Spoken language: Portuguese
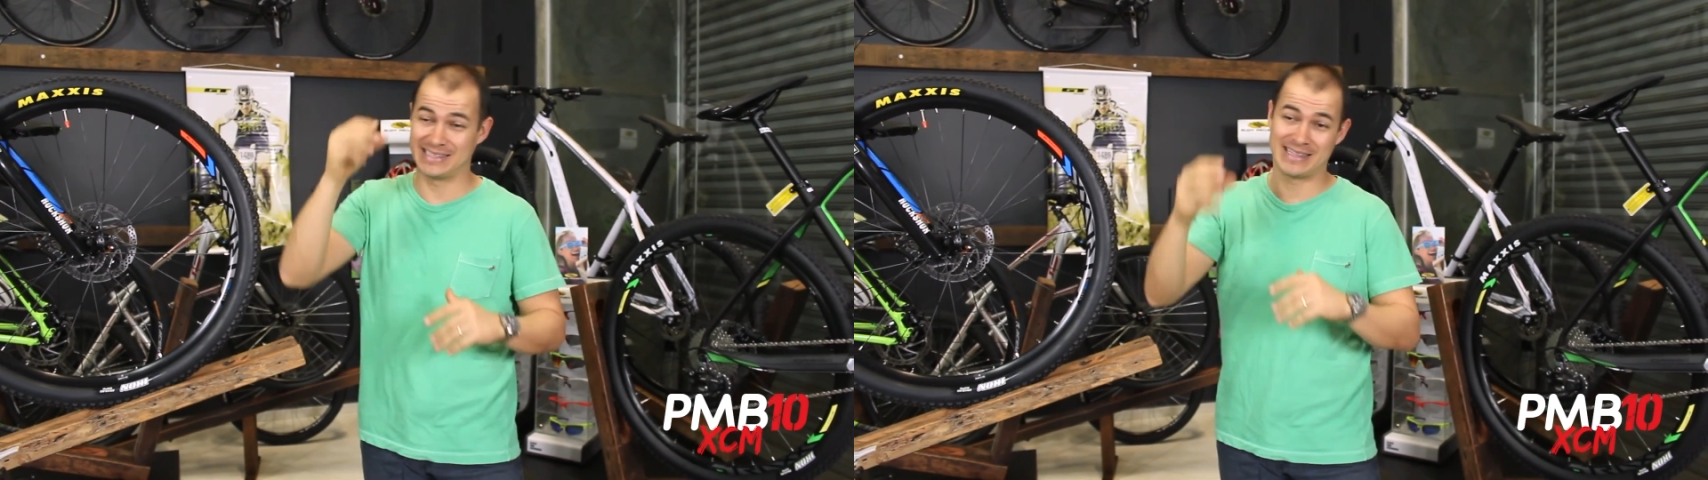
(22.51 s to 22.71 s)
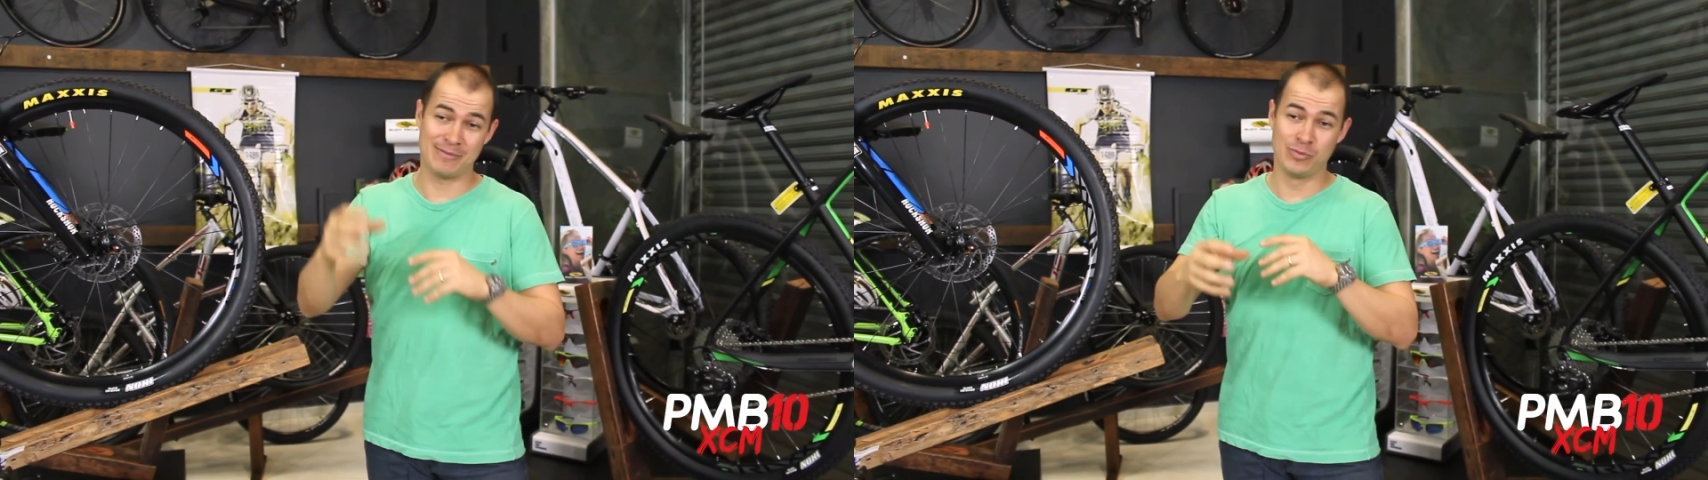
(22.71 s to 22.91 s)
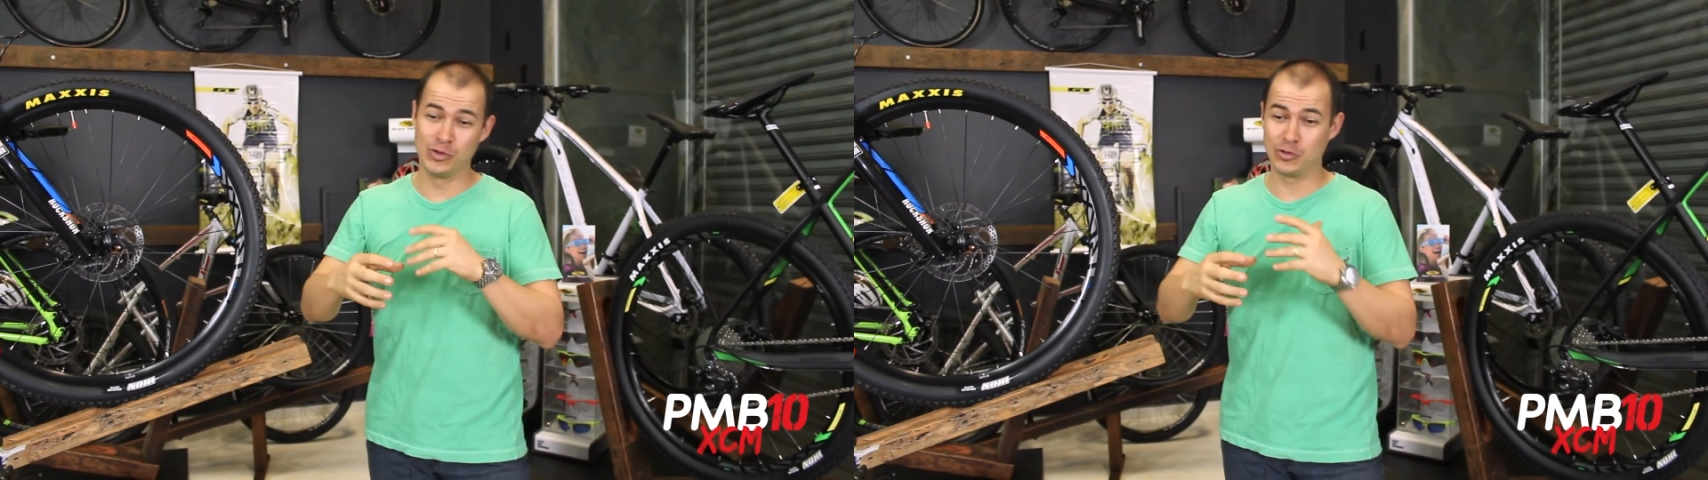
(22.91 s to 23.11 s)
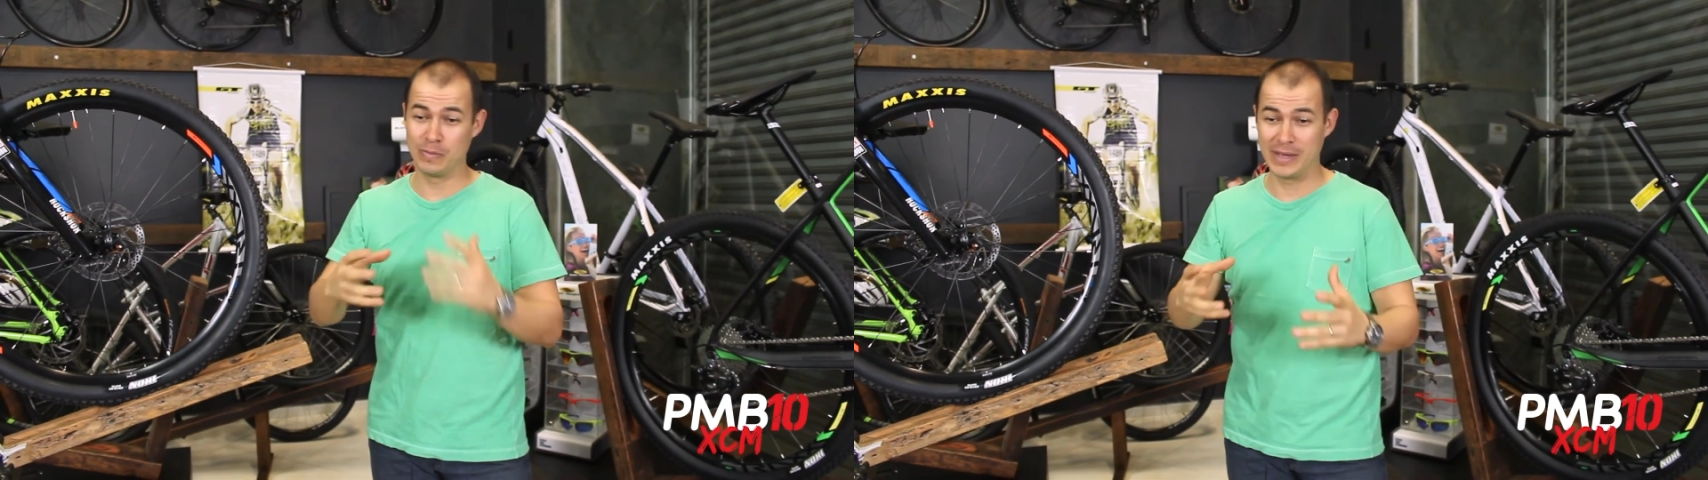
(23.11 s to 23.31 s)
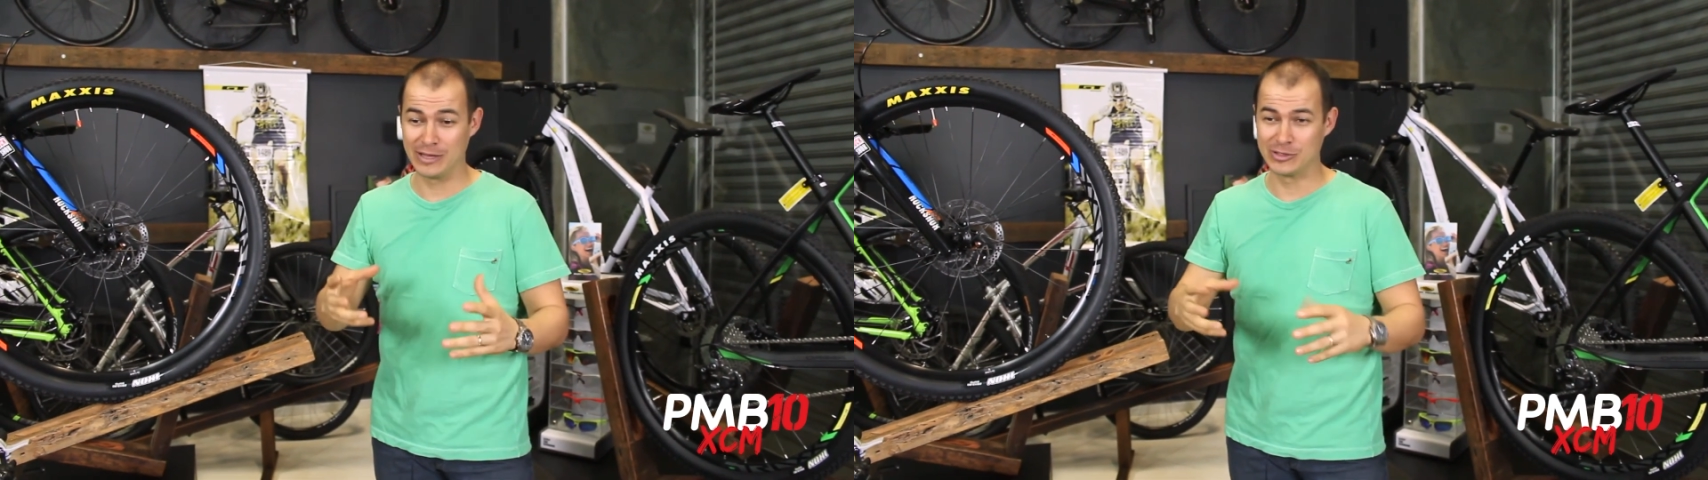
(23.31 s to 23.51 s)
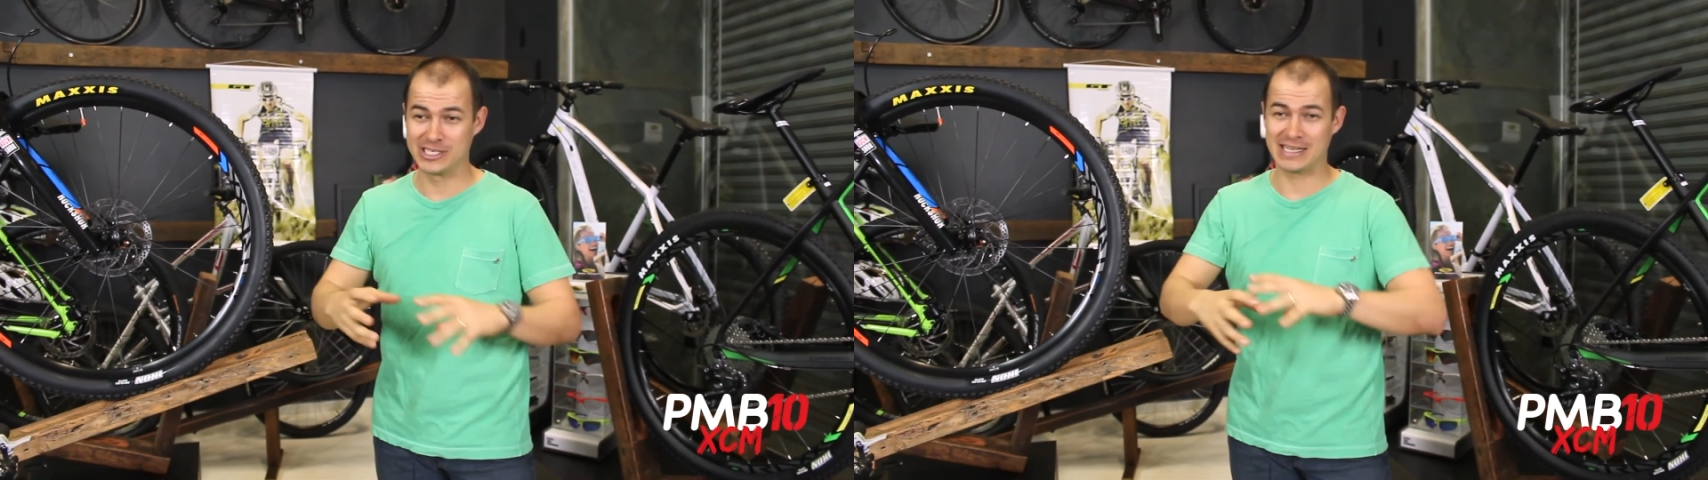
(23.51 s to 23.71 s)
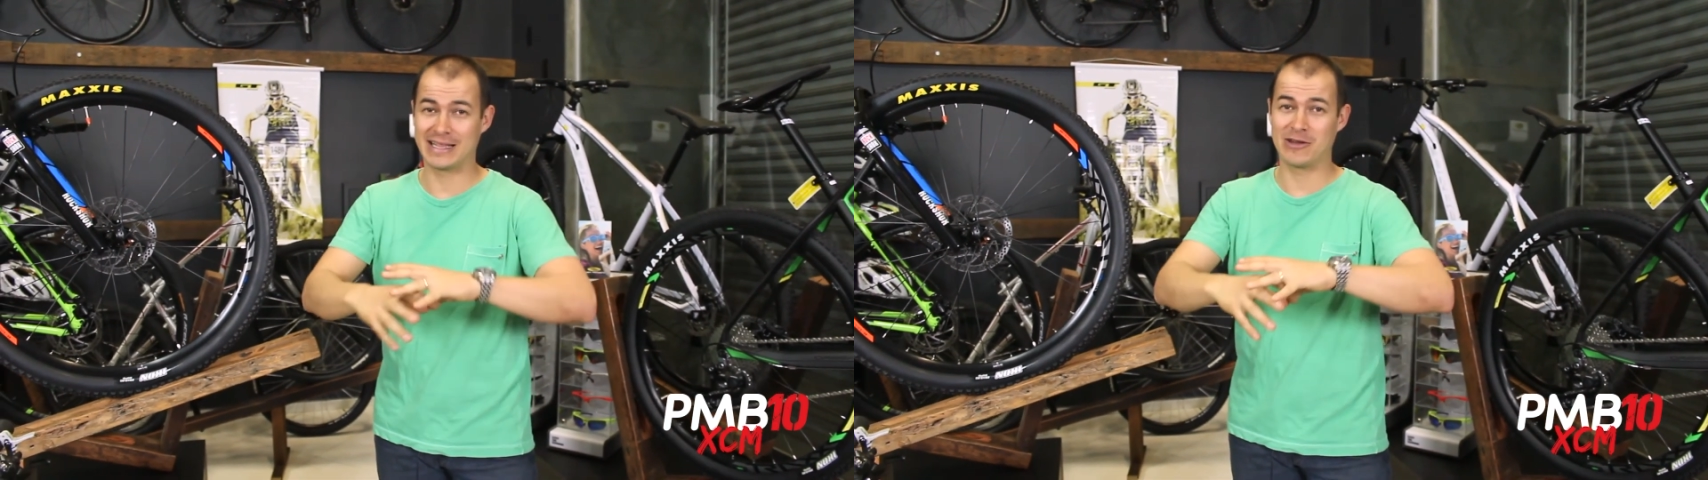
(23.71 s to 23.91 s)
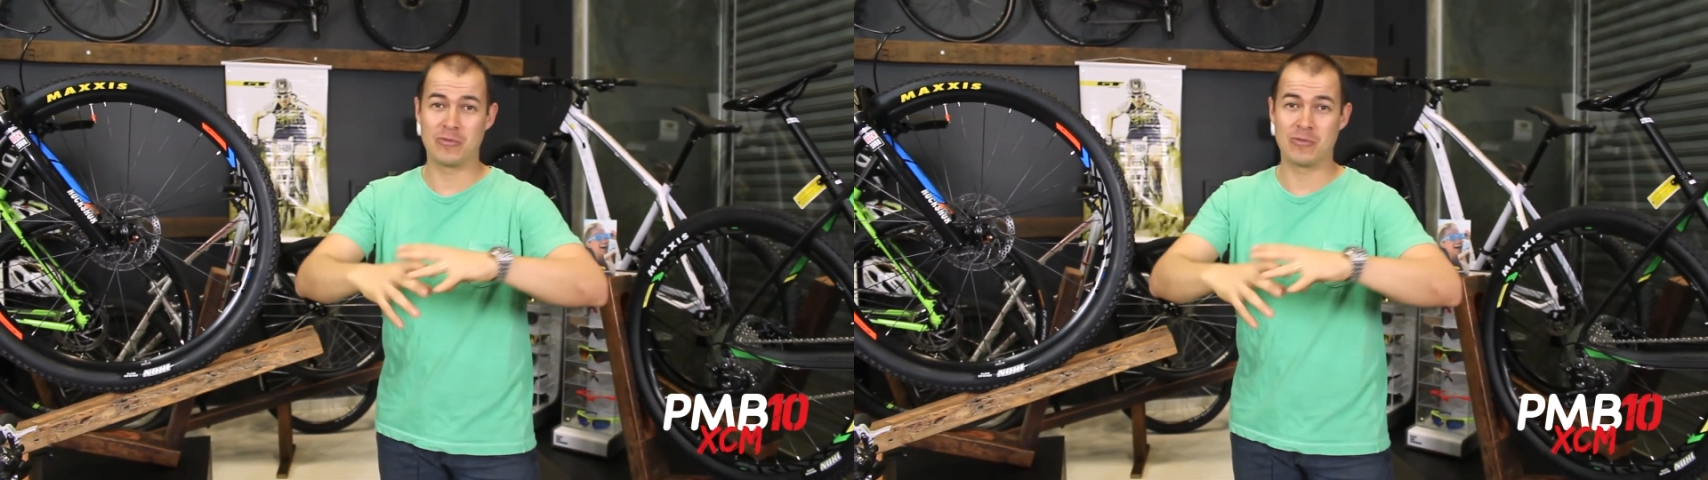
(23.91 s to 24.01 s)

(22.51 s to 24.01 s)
e tem muito medo de andar